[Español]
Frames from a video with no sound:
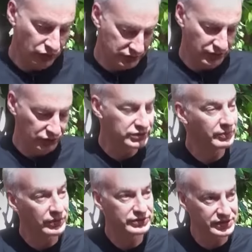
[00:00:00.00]
O,
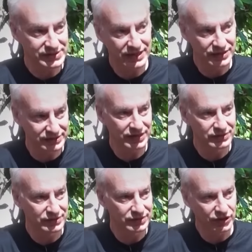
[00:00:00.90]
te, sale
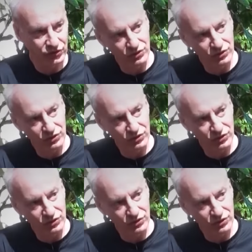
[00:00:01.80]
tan de